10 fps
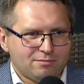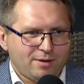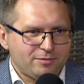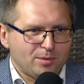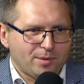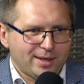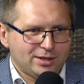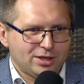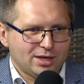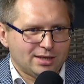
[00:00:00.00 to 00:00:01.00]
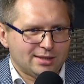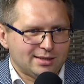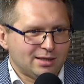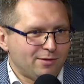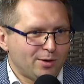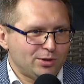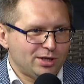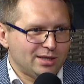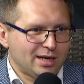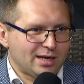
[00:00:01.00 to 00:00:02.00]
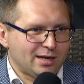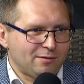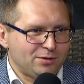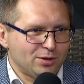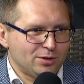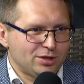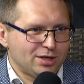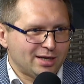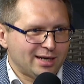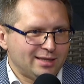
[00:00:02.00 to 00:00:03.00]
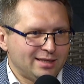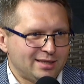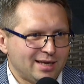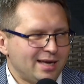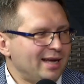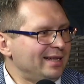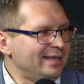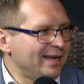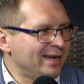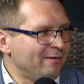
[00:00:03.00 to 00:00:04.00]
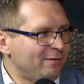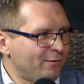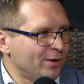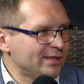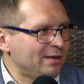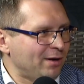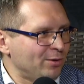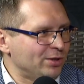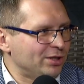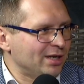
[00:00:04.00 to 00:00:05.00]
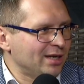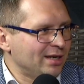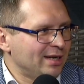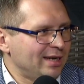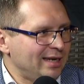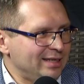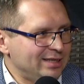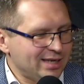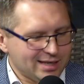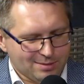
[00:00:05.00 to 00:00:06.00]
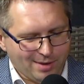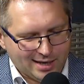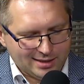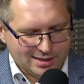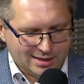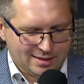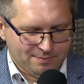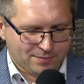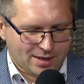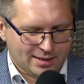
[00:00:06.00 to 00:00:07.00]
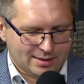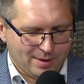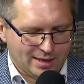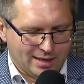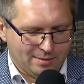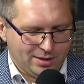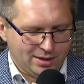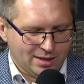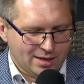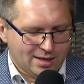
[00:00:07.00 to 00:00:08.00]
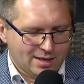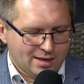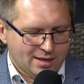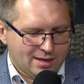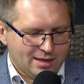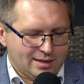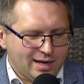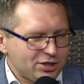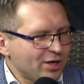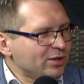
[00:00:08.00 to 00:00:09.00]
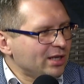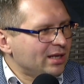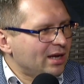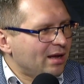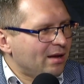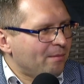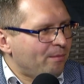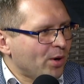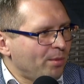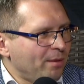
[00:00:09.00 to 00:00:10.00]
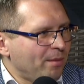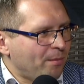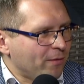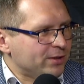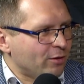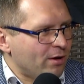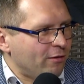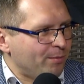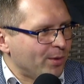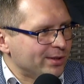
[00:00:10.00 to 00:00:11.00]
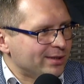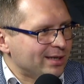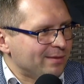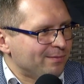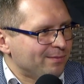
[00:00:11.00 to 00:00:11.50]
w pewnym momencie zdecydowało się jednak wziąć kredyt nie we własnej walucie i dzisiaj zmaga się z bankami. Dlaczego ten problem powstał w Polsce?